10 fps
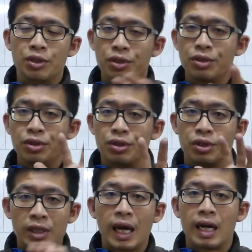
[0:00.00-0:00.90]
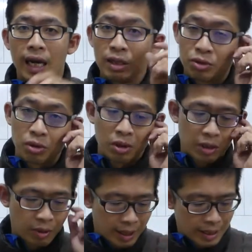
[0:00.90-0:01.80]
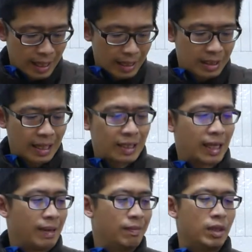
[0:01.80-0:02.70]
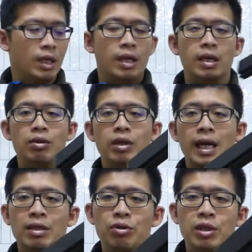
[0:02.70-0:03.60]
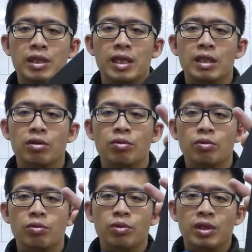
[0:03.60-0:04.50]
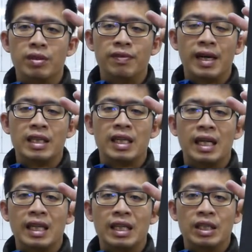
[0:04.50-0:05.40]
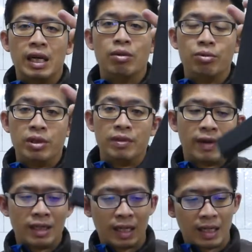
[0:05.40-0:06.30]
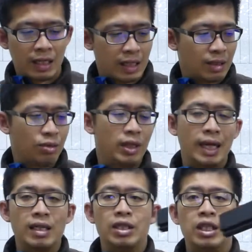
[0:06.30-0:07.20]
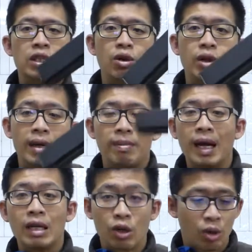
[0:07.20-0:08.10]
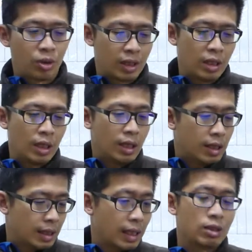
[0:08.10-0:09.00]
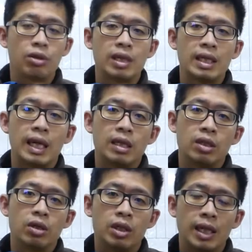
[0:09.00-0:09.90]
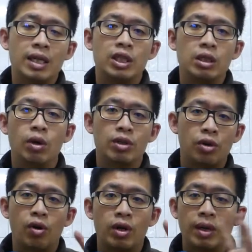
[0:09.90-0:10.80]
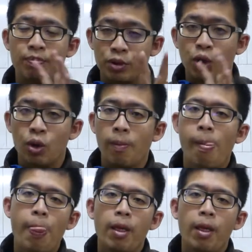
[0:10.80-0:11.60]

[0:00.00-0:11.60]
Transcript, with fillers: 事实上来说，因为它的弹夹，因为他做的这个是五十发的长弹夹，五十发的长弹夹，所以它的气容量蛮够的。那那时候在打的时候呢，它的气化状况也不错。